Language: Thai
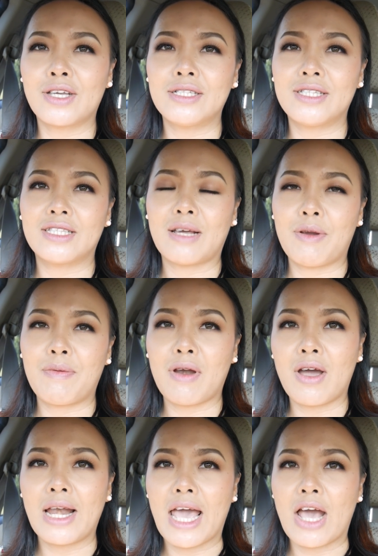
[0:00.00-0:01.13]
กินเสร็จสับเรียบ
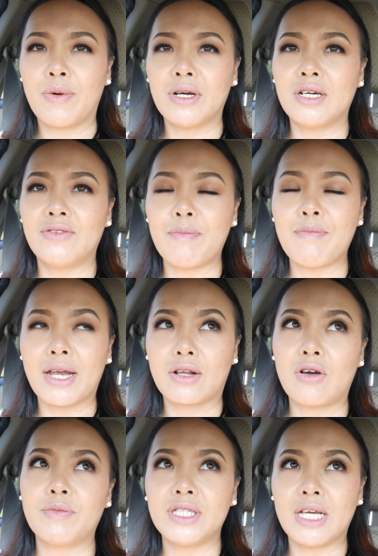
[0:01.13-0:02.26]
ร้อยแล้วเผอิญว่าแบตก
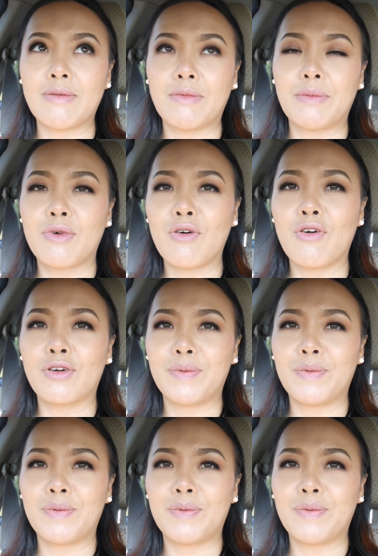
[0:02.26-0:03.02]
ล้องพี่เจี๊ยบบบมันหม